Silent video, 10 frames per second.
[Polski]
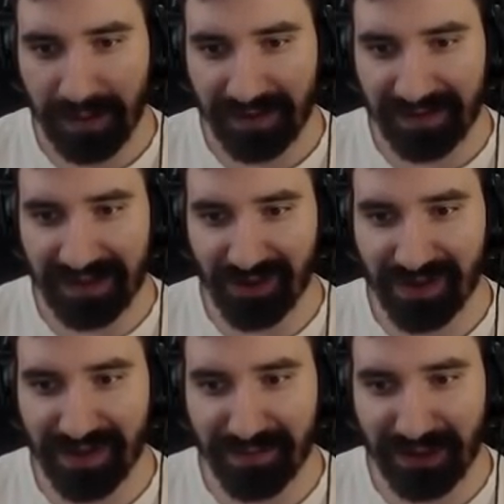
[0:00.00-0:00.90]
Chcesz
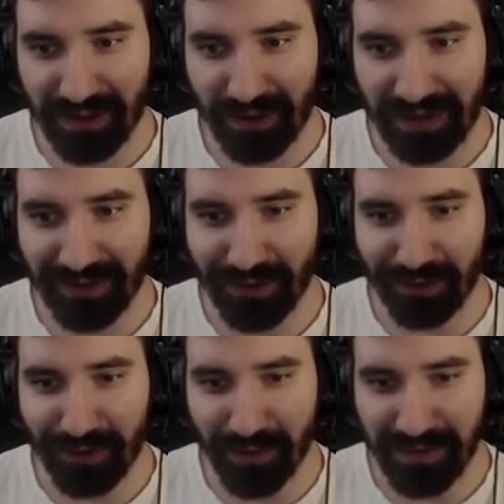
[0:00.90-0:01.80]
sobie trochę
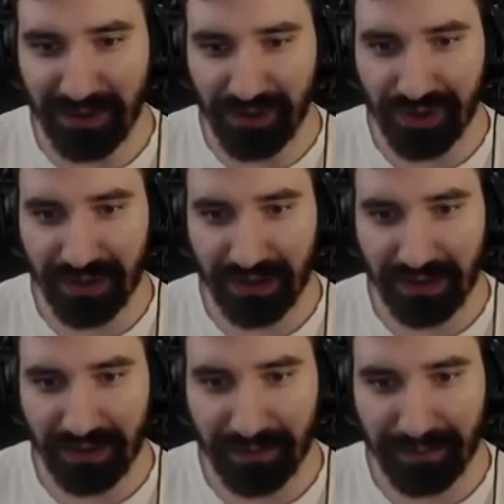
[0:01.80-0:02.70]
dorobić?
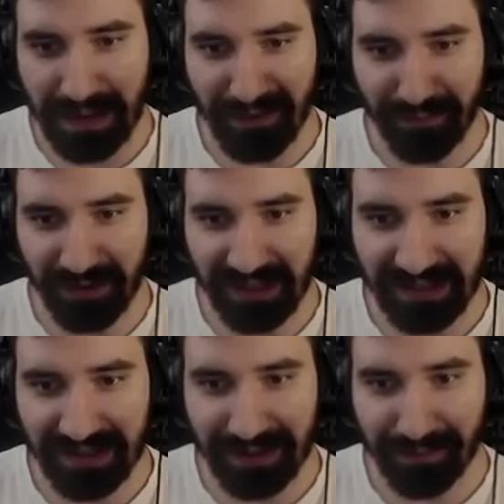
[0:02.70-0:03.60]
Pewnie,
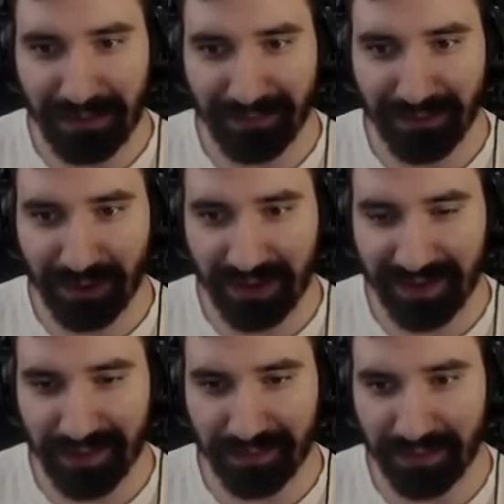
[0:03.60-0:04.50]
mam trochę
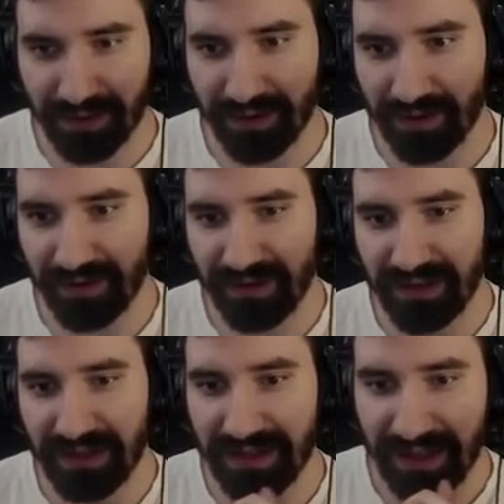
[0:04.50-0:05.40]

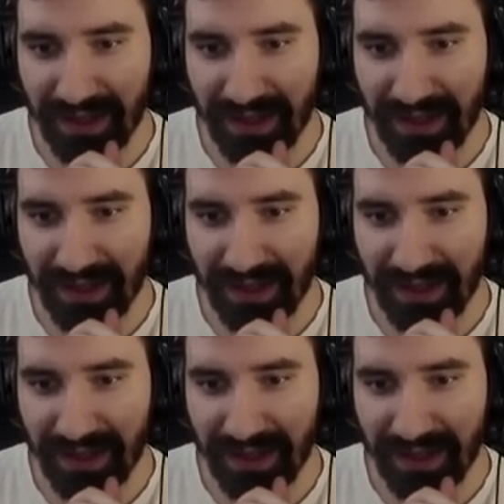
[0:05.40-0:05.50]
zbrojnych